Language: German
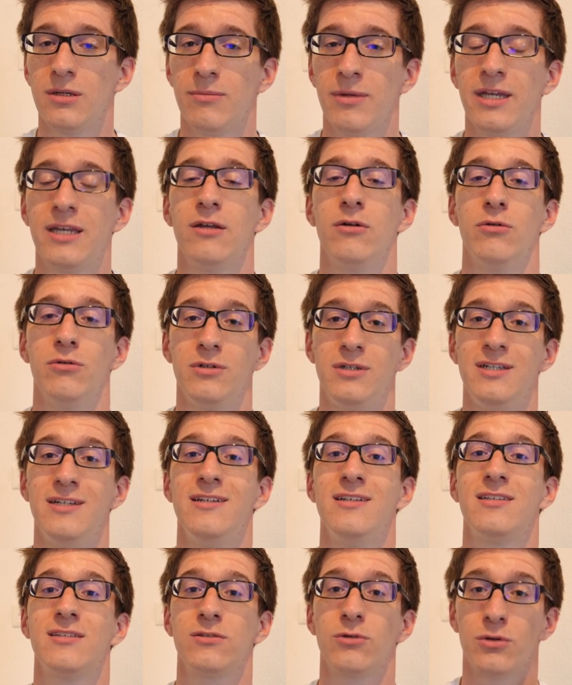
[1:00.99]
die Medien und
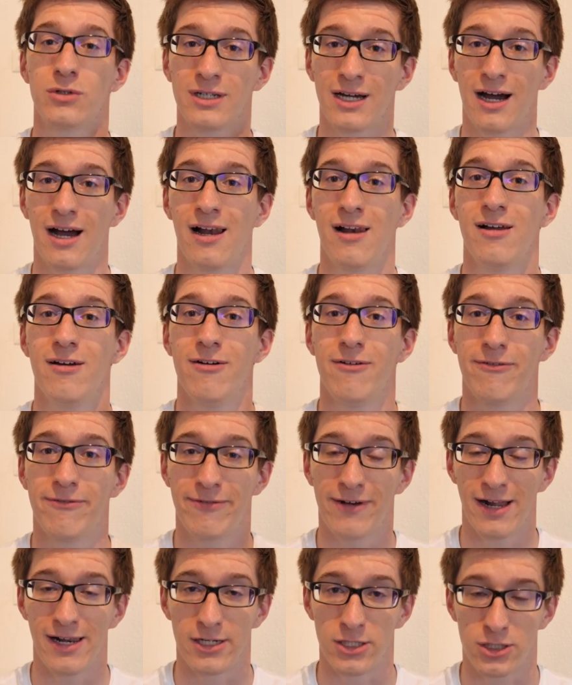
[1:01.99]
die ist total
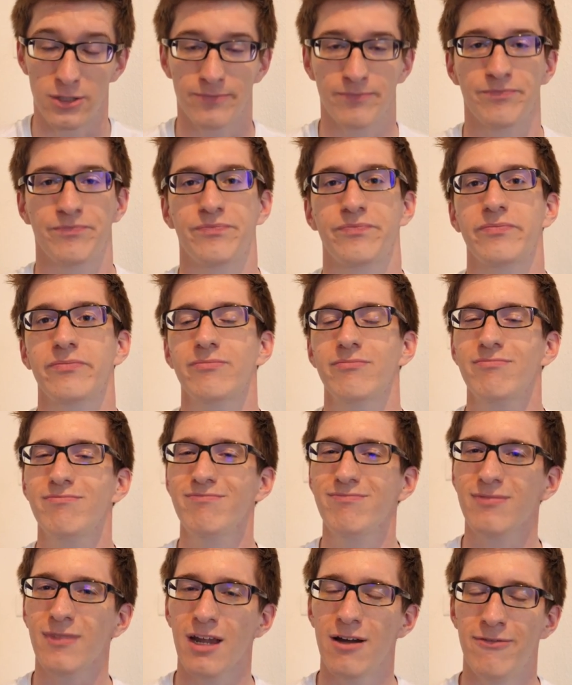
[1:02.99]
falsch.
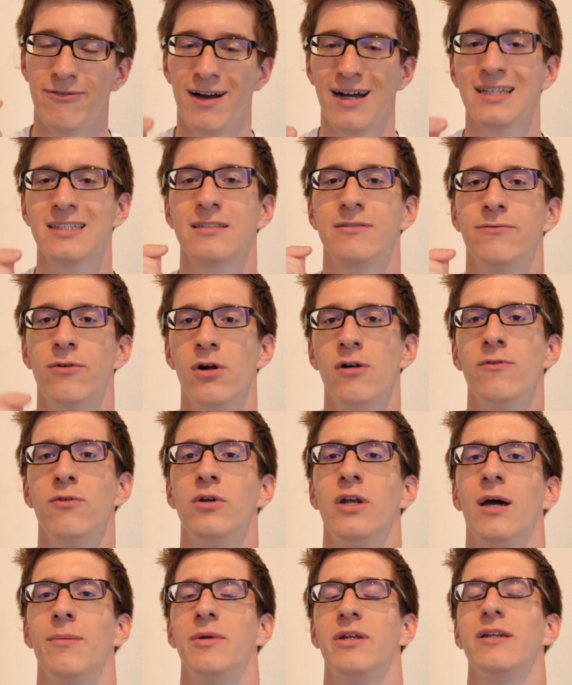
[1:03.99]
Was
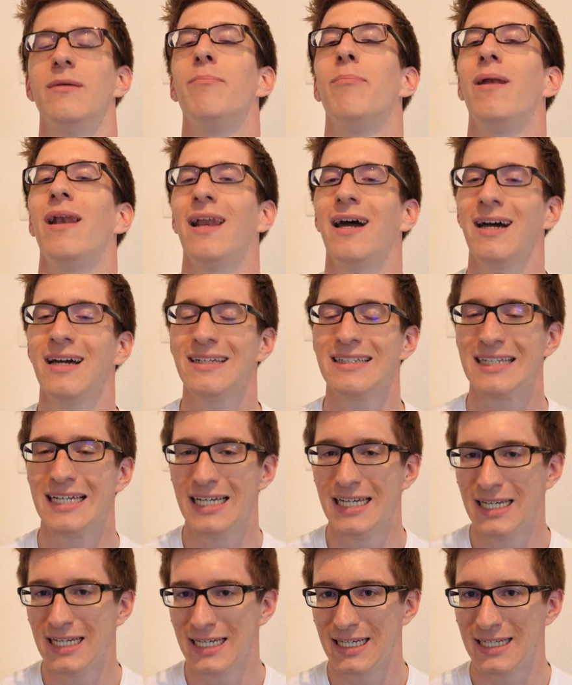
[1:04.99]
Volvo damit plant,
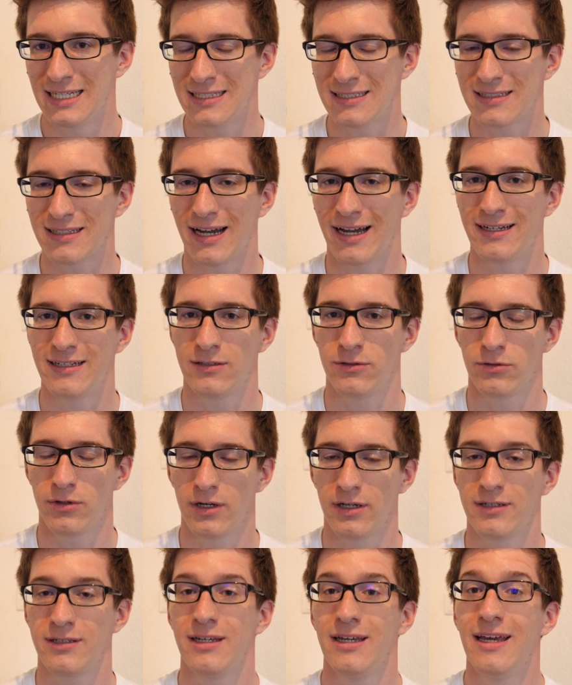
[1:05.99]
ist eine
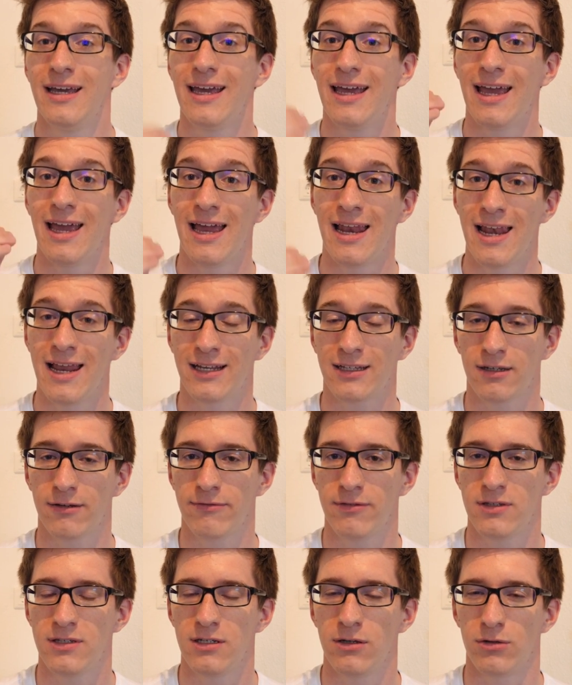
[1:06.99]
sogenannte
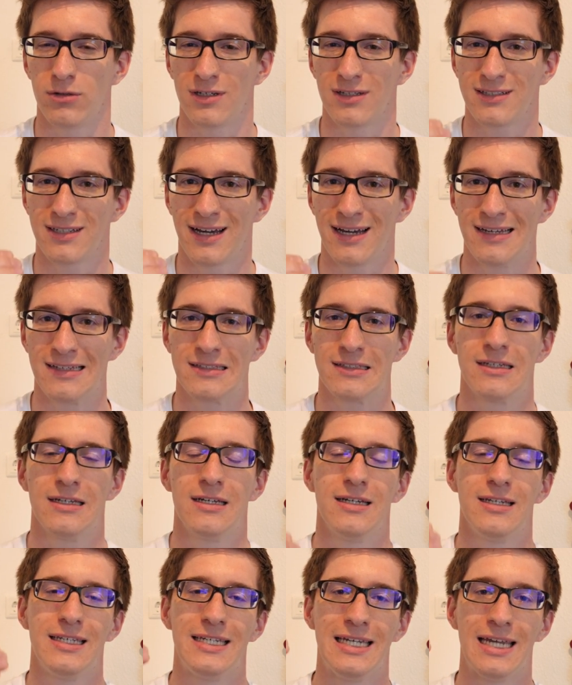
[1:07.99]
Elektrifizierung. Das heißt,
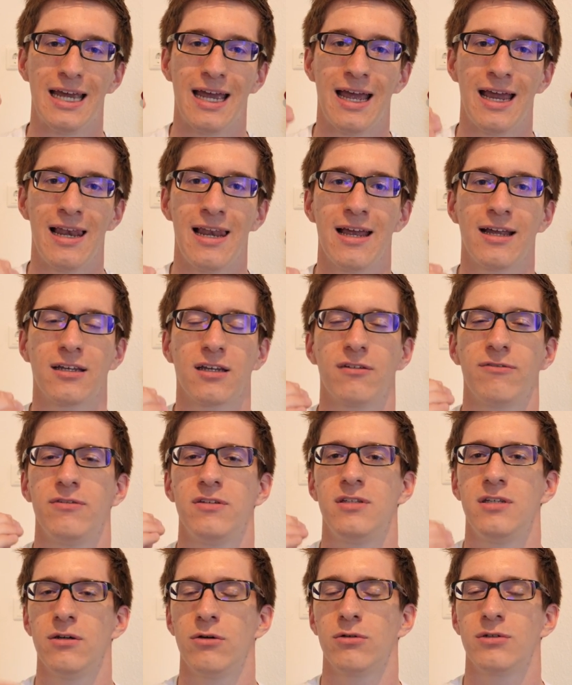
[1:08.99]
die
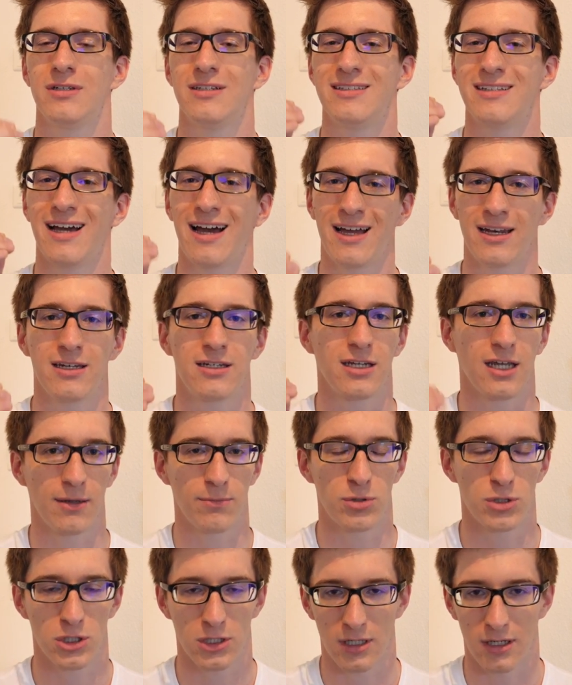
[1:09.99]
Elektrifizierung des
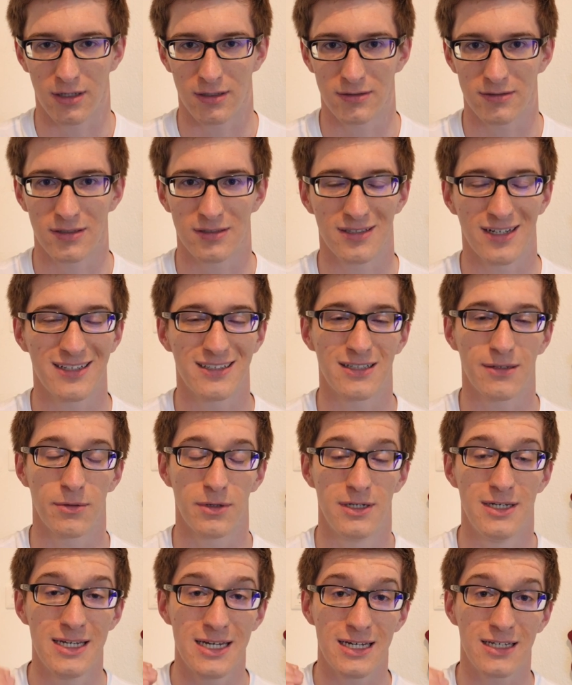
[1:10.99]
Antriebsstrangs. Das heißt
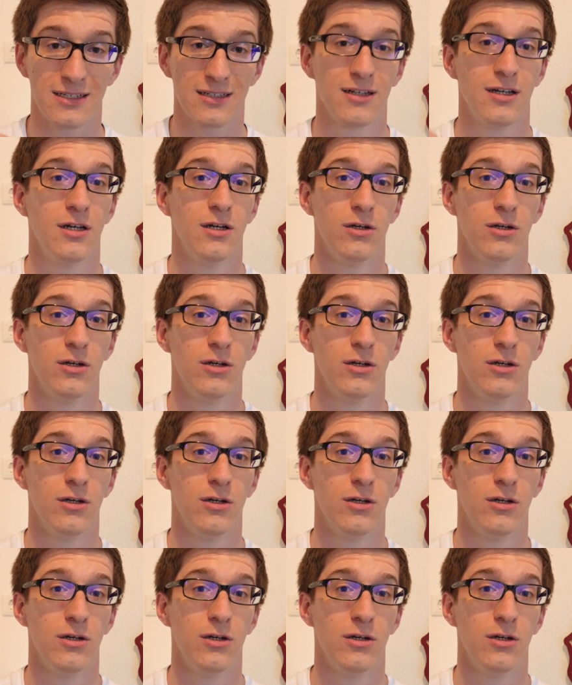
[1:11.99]
aber nicht